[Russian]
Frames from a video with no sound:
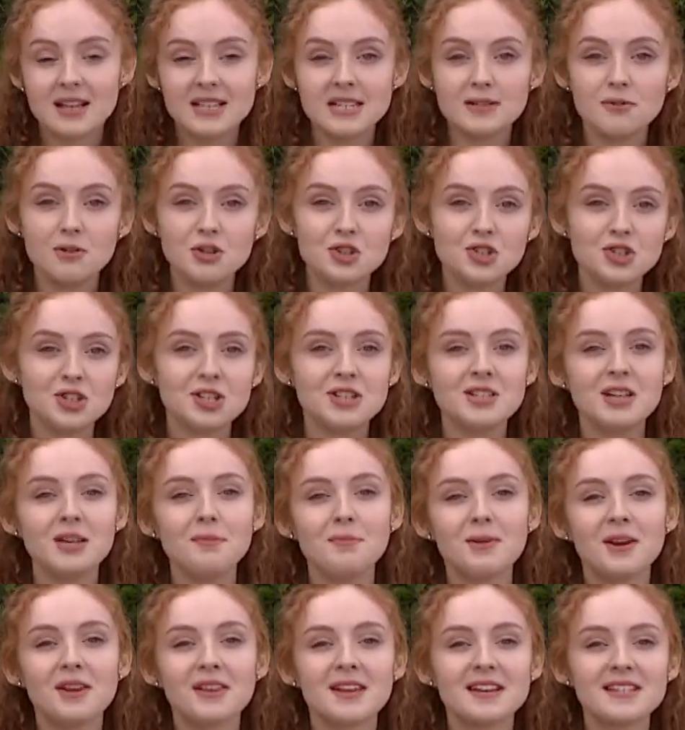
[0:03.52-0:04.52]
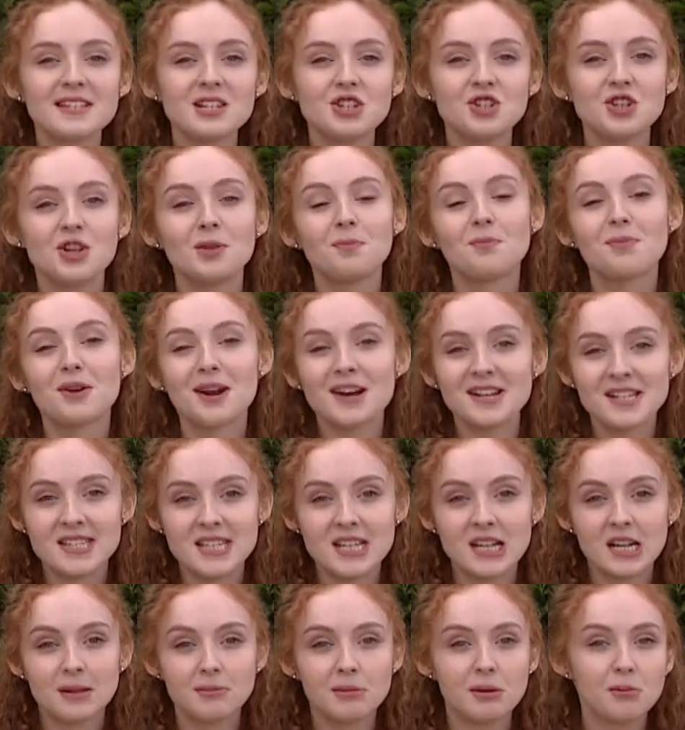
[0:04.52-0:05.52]
Сегодняшний день перенасыщен
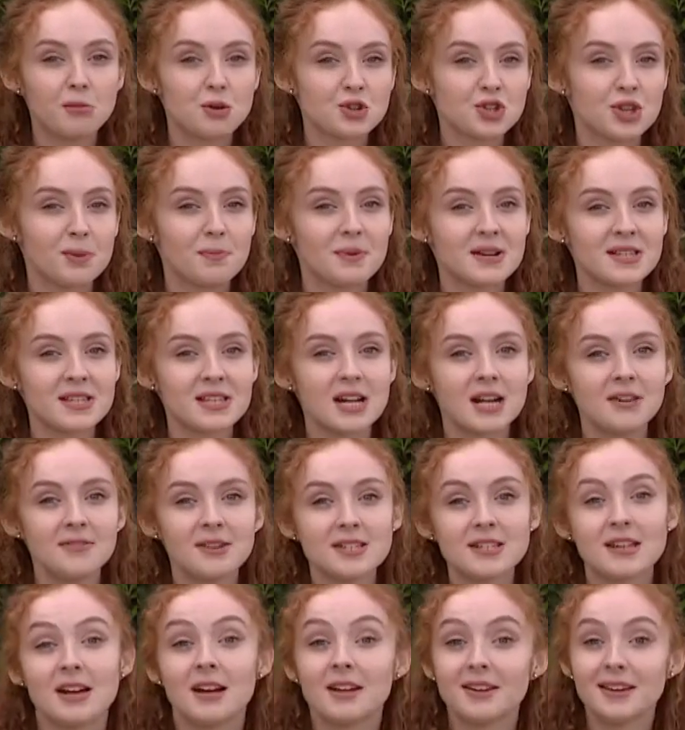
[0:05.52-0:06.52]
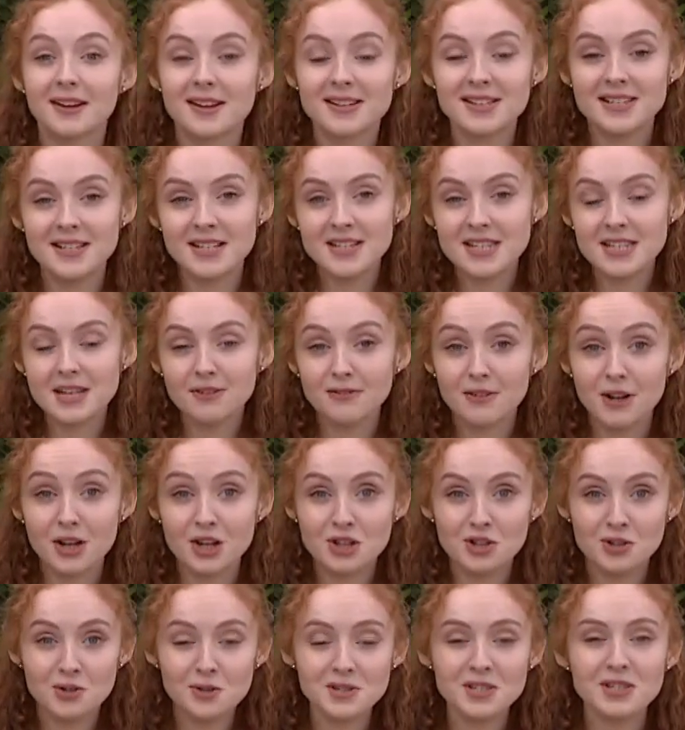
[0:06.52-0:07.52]
праздниками. Можно поздравить таксистов,
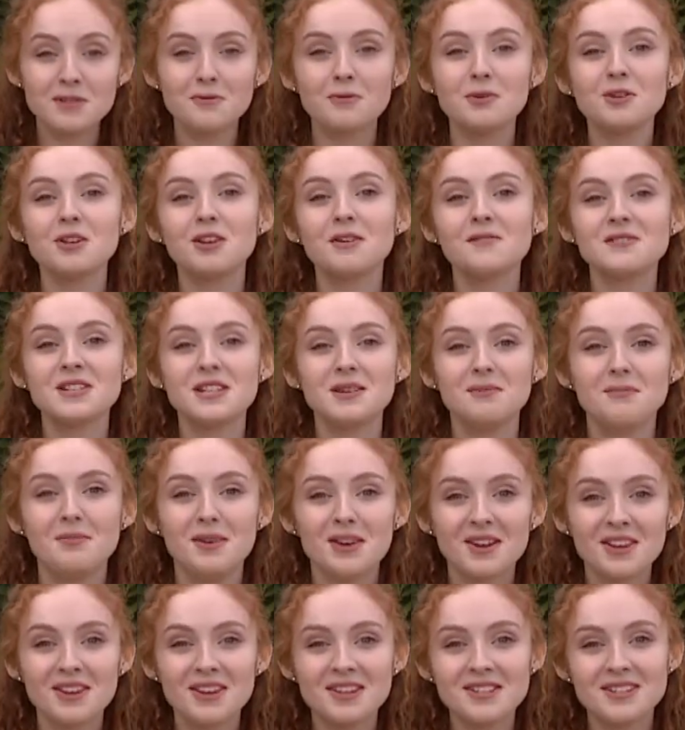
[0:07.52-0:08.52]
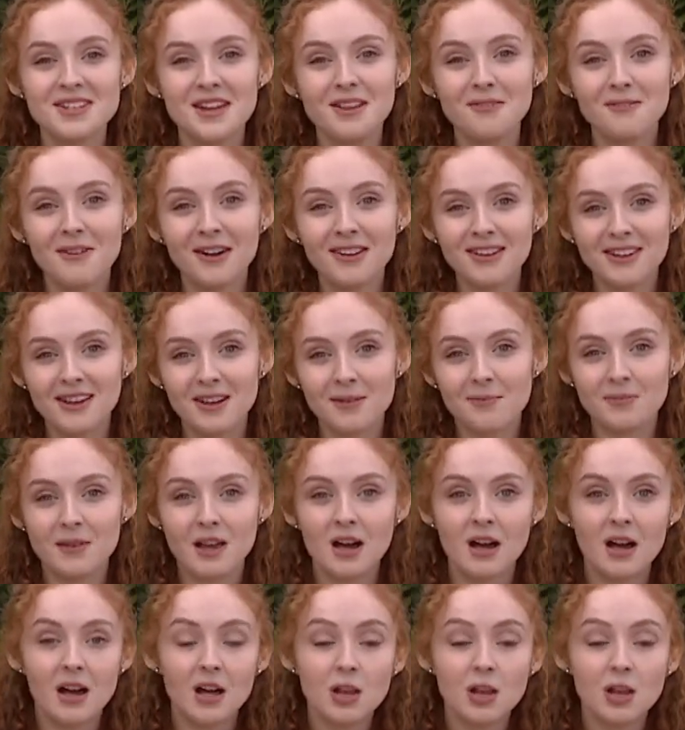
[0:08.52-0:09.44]
а еще сегодня Всемирный день воды.